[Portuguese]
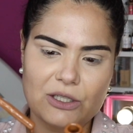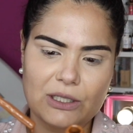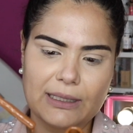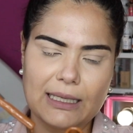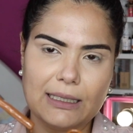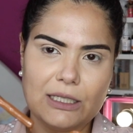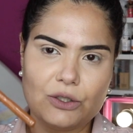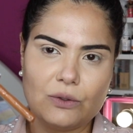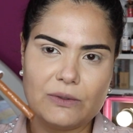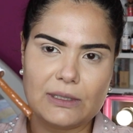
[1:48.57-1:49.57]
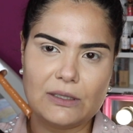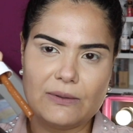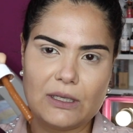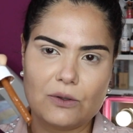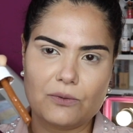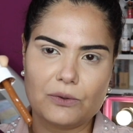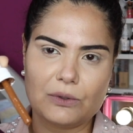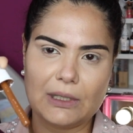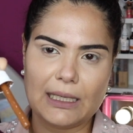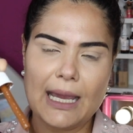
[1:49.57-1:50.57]
acho que tá nítido vocês verem que o
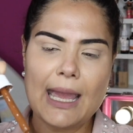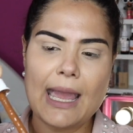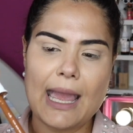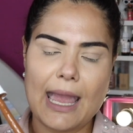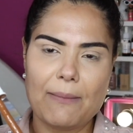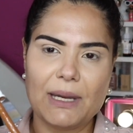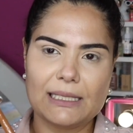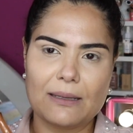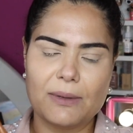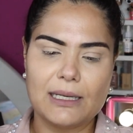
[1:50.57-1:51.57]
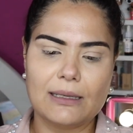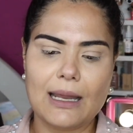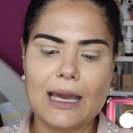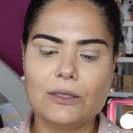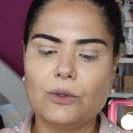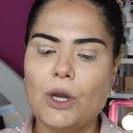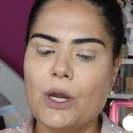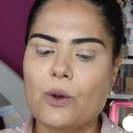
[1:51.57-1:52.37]
fundo dele é mais amarelado,